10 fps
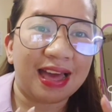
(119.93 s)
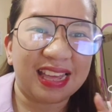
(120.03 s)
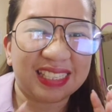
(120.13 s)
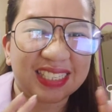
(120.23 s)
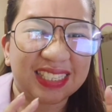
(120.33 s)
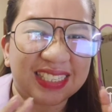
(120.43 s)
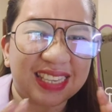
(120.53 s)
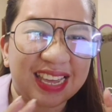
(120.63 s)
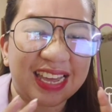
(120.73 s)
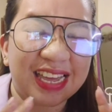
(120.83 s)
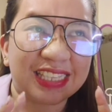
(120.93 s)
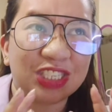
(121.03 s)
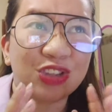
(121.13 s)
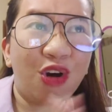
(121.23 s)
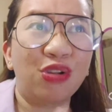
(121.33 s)
it's
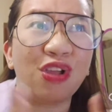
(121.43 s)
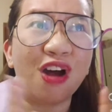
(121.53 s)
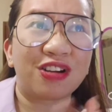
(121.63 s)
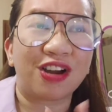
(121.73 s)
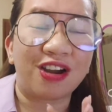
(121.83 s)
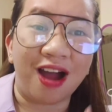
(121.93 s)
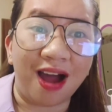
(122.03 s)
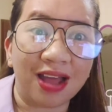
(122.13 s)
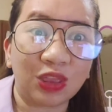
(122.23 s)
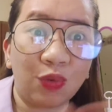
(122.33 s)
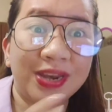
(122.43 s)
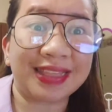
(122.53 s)
it's no longer hot. When